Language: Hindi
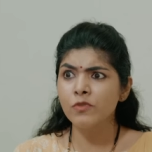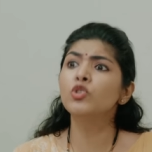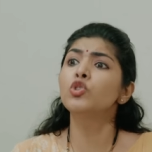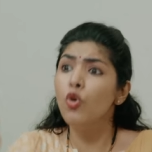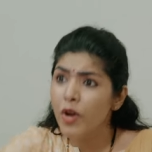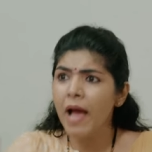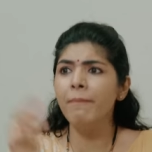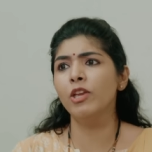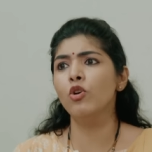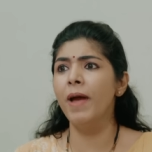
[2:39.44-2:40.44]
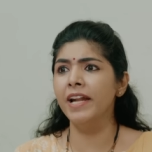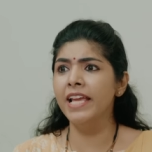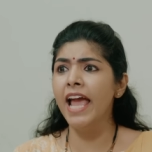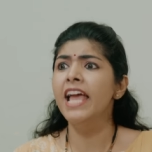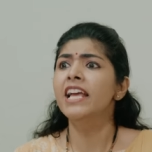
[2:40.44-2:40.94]
तो तू यहाँ पे क्यों
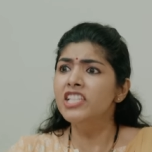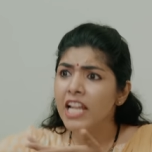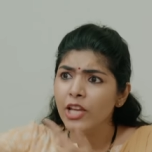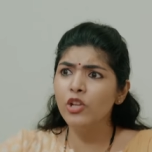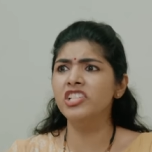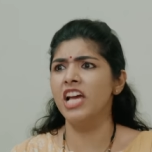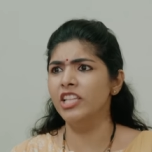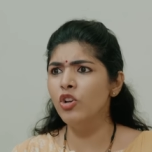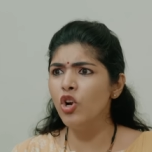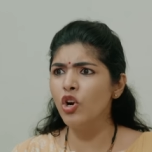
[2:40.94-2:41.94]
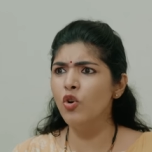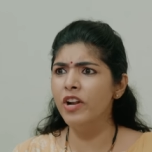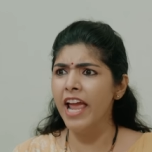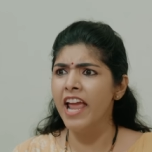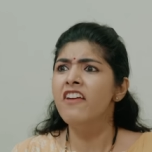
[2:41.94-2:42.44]
बैठी है चली क्यों नहीं जाती उनको
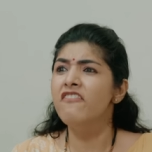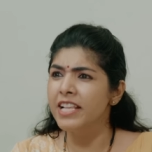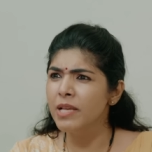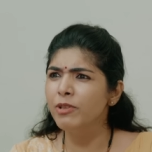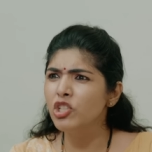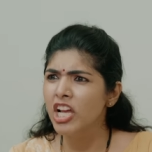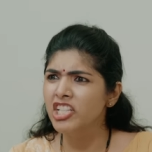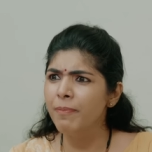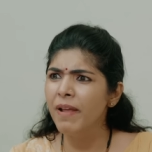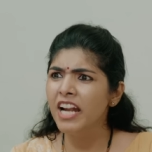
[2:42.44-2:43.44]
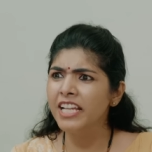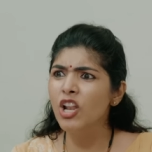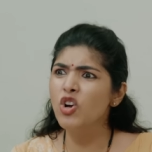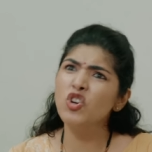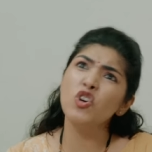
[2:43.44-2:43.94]
ढूंढने वैसे भी तो छज्जे पे
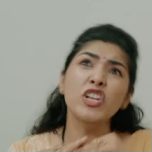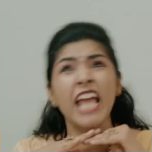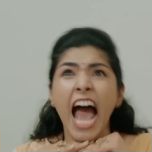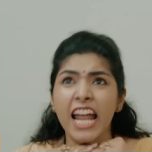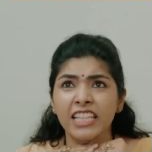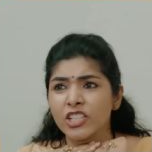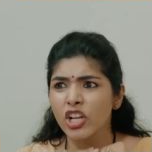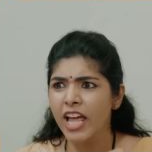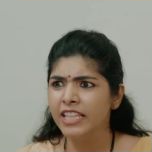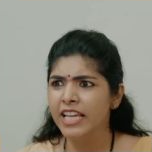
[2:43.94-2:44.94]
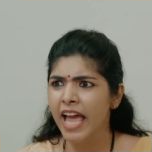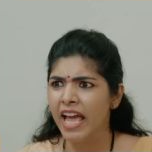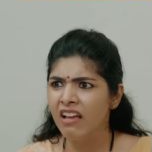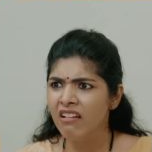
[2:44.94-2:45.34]
लटकी लोगों को निहारती जो रहती है